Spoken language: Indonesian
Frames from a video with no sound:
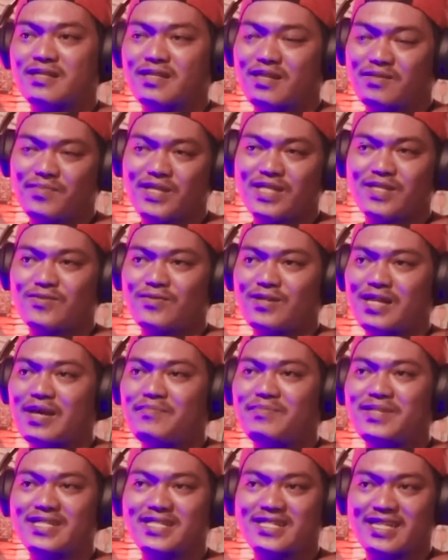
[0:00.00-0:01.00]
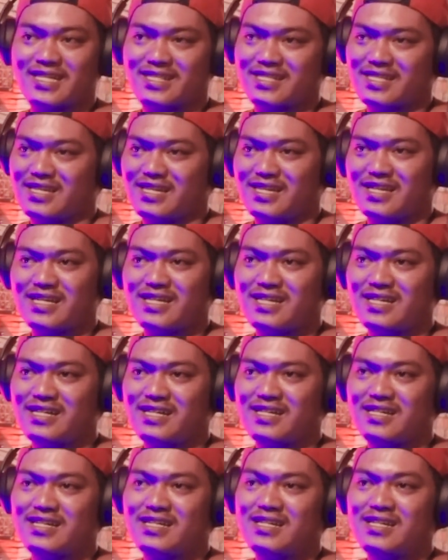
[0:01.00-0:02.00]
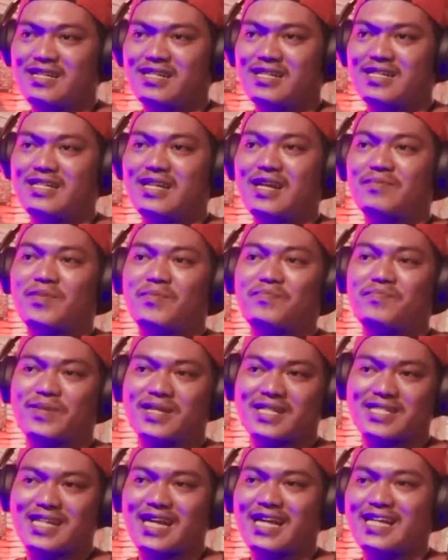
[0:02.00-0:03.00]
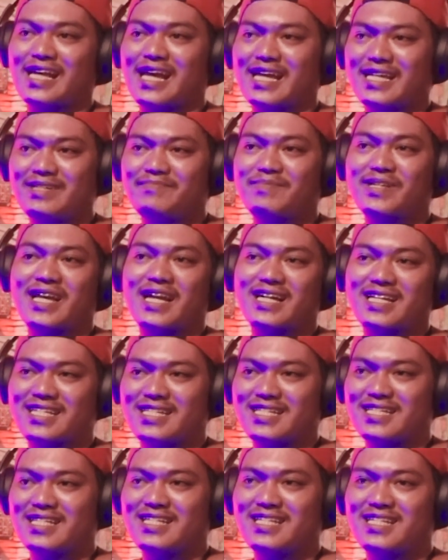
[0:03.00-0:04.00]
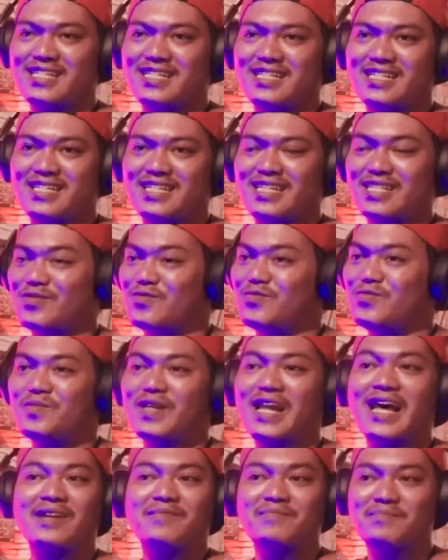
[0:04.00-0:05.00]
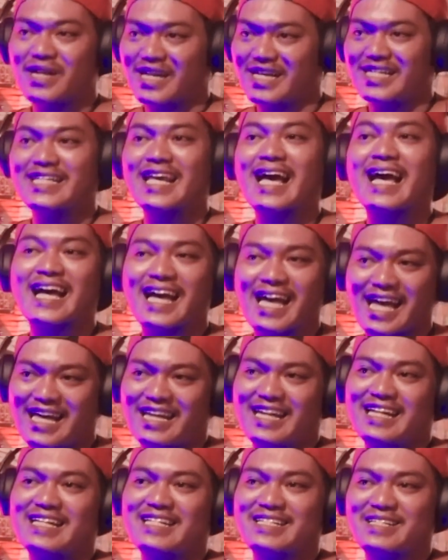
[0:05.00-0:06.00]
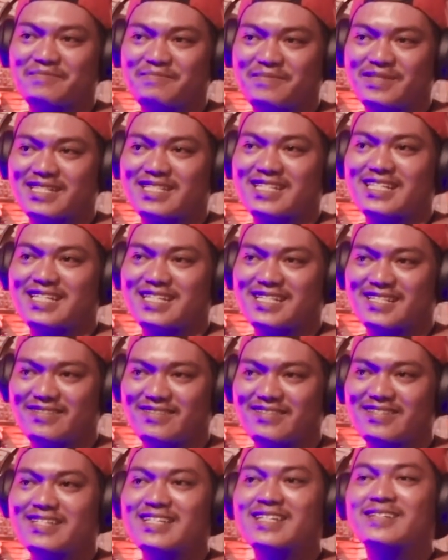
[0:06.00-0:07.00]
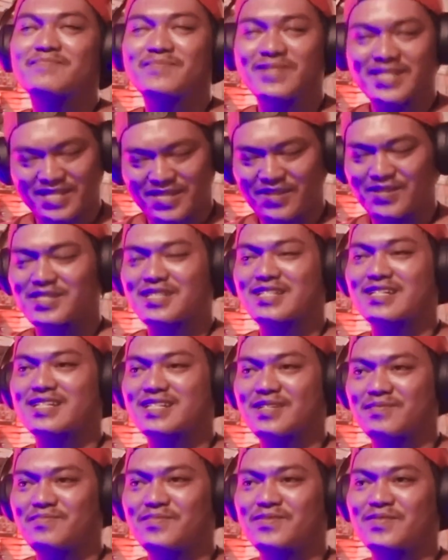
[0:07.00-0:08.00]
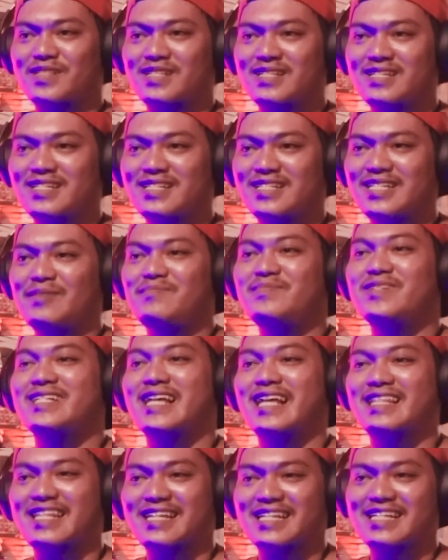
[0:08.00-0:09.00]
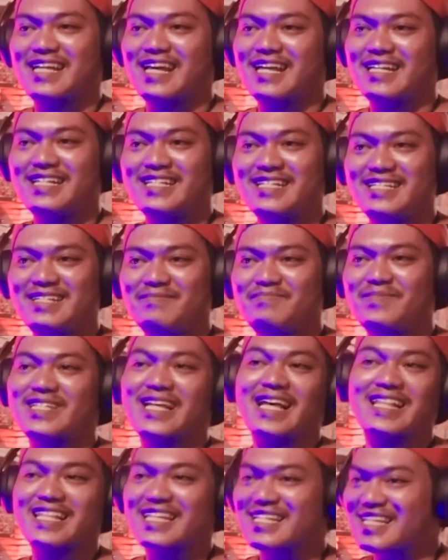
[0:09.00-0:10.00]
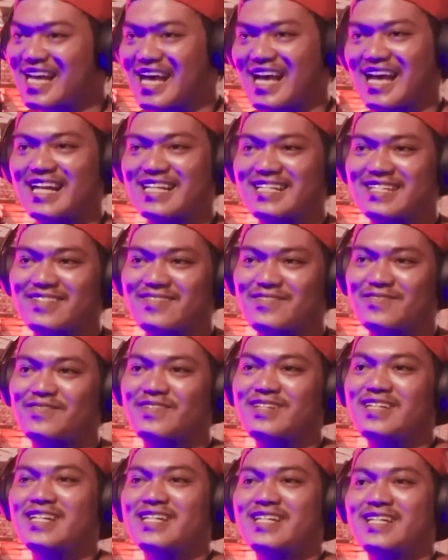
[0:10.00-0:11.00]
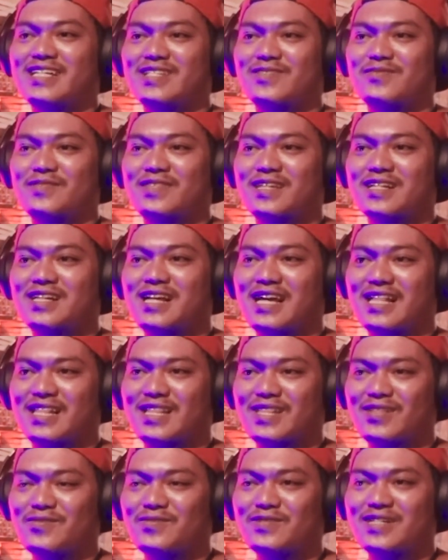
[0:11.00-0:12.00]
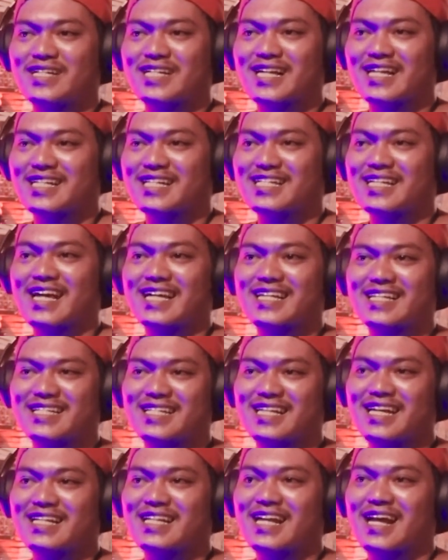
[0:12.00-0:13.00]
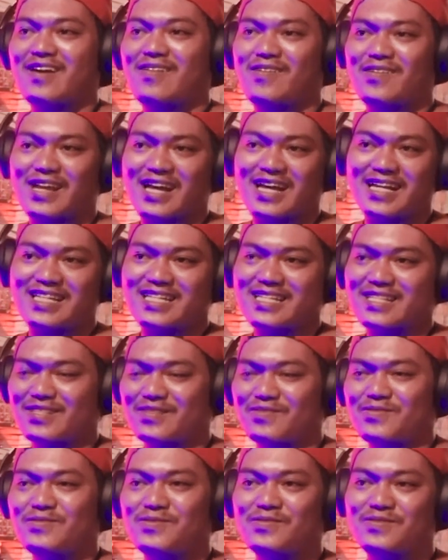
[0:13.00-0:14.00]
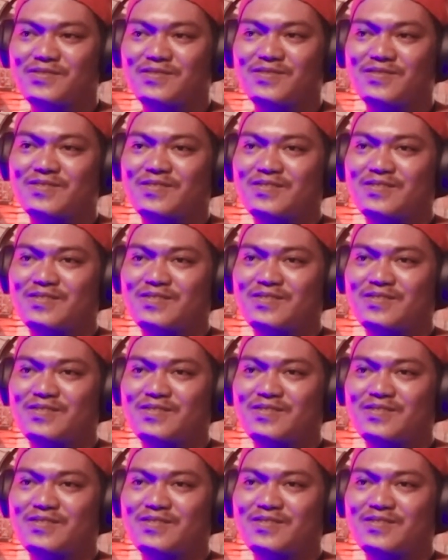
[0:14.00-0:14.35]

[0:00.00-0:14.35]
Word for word: terbentuklah mindsetnya okay. dan mempercayai meyakini itu dan mengiakan seperti mitos itu. tersebut mitos okay. tersebut ya bisa terjadi bisa tidak gitu itu tergantung dengan keyakinan yang orang itu